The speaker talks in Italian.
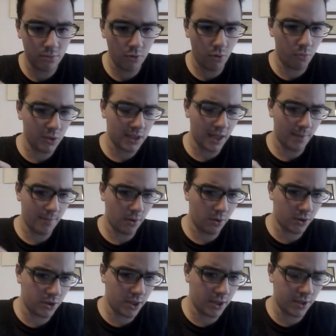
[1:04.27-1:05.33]
non mi sembra una
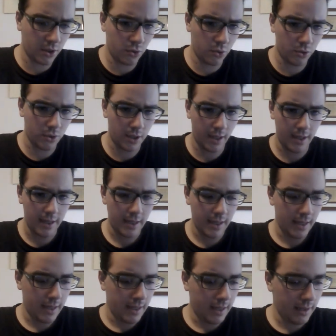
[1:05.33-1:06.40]
scelta giusta
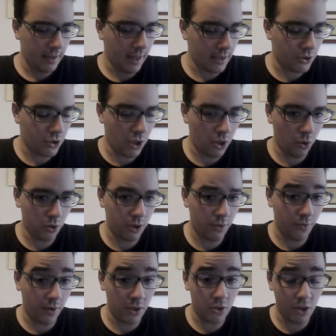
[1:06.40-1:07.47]
di Ancelotti
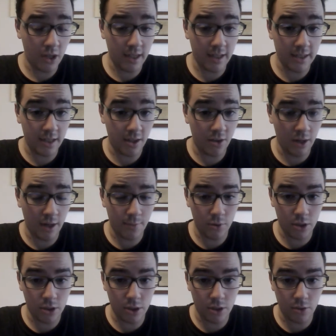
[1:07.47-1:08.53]
far giocare Sergio Ramos
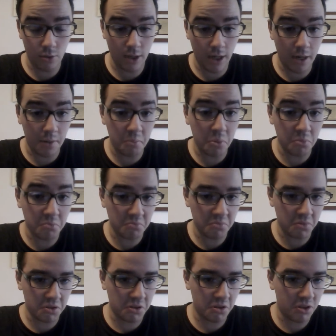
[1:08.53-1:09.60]
a centrocampo.
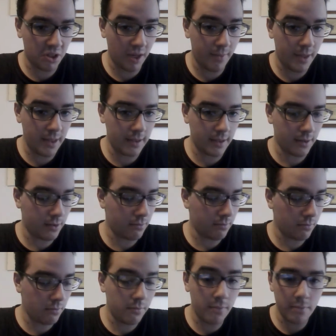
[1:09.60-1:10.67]
Sinceramente
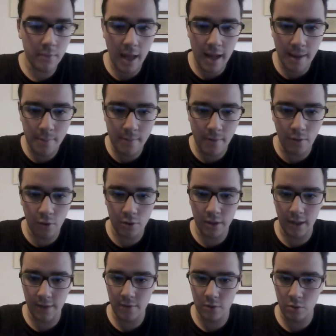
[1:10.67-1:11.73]
è la prima volta
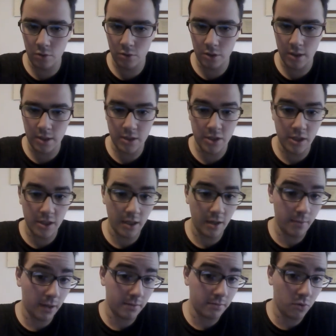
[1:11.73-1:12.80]
che vedo una cosa del genere,
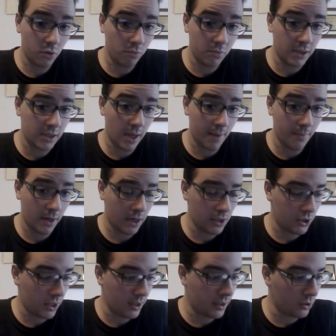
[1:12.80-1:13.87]
ma non mi sembra la
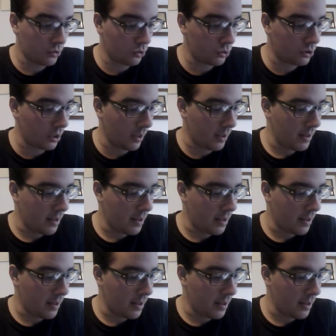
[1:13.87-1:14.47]
scelta giusta.